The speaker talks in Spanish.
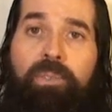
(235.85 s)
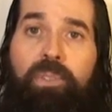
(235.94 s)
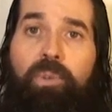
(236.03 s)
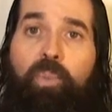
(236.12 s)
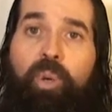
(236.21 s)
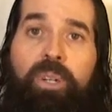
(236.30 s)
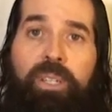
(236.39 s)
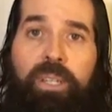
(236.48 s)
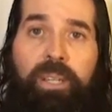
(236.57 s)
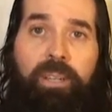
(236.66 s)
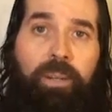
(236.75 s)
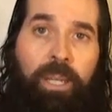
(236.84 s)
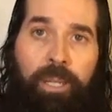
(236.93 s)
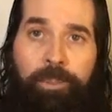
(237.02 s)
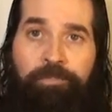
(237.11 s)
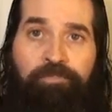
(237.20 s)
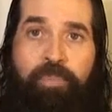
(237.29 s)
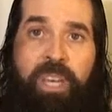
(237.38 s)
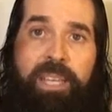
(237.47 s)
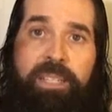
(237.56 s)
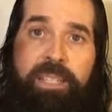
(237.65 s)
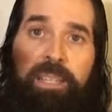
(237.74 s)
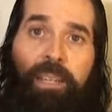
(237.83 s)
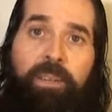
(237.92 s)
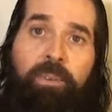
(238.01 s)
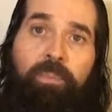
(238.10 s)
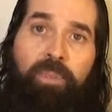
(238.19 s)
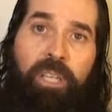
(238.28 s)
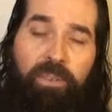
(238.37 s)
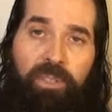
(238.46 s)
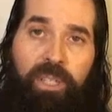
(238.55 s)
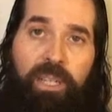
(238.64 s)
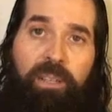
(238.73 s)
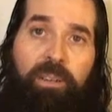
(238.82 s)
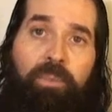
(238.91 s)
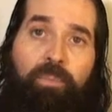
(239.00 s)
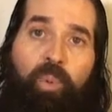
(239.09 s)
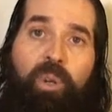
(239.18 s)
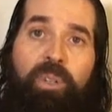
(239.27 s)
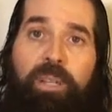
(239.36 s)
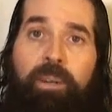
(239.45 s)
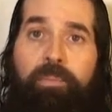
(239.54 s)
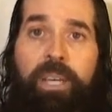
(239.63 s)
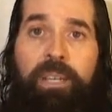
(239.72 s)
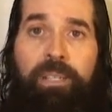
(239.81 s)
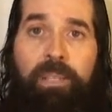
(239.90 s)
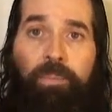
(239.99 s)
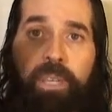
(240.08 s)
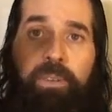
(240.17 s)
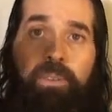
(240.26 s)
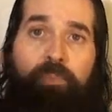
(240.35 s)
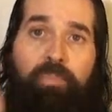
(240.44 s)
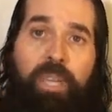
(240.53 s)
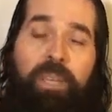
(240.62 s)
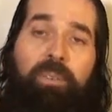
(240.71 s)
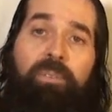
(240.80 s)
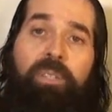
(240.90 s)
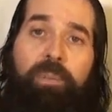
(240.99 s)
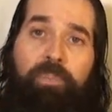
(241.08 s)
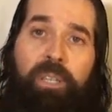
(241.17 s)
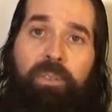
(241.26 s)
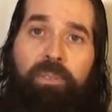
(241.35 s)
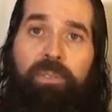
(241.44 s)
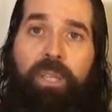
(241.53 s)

Yo puedo tener más dinero, menos dinero. Puedo tener más amigos, menos amigos.